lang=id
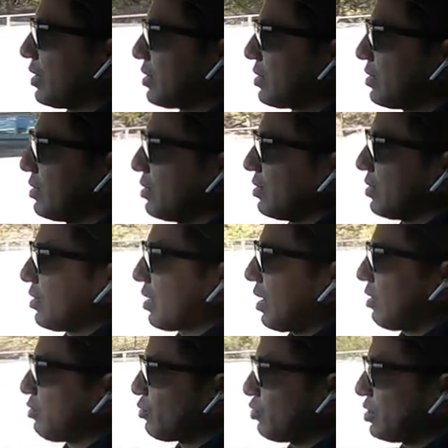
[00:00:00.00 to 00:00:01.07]
banget
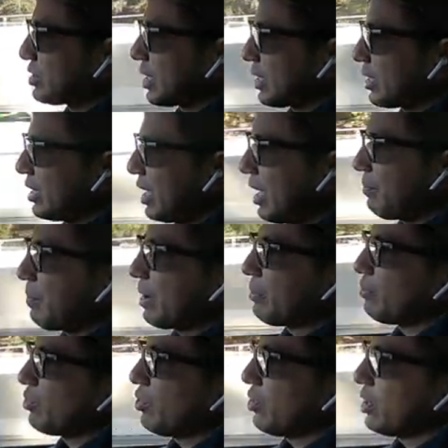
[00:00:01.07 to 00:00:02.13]
kalau tulisannya 80
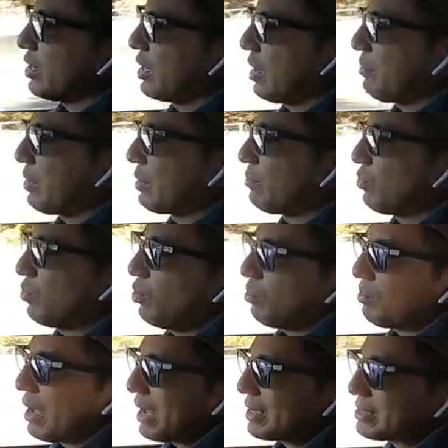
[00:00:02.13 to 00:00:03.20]
ya 80
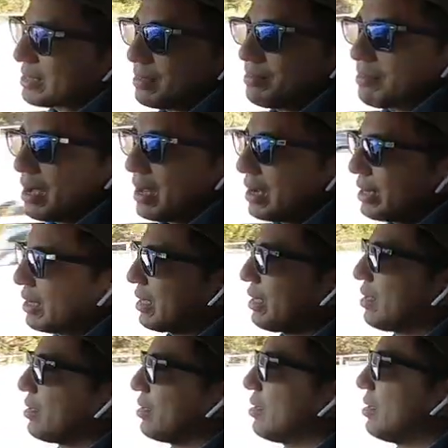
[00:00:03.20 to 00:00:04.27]

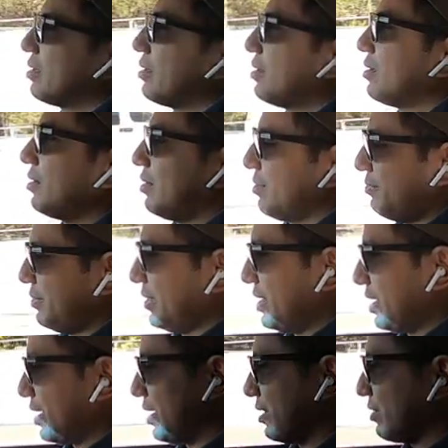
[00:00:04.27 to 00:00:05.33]
maksimalnya lebih
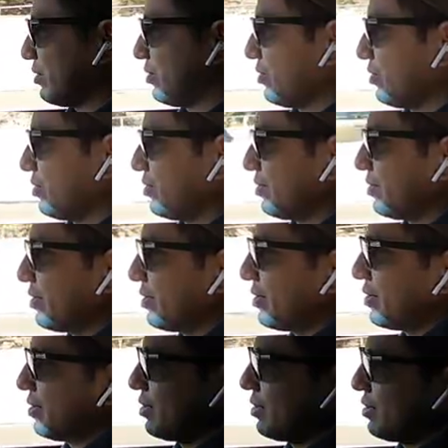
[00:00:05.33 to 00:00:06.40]
dari itu
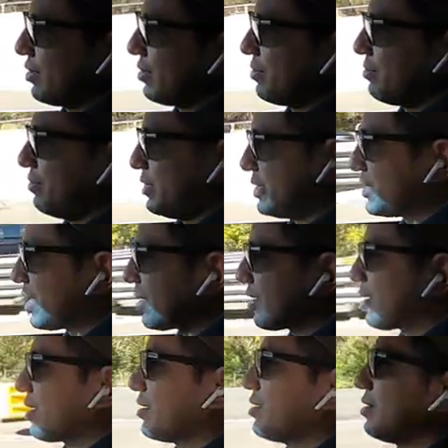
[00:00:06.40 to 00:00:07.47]
bisa
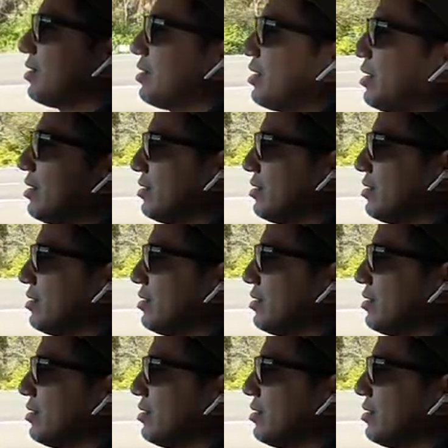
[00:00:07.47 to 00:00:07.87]
kena denda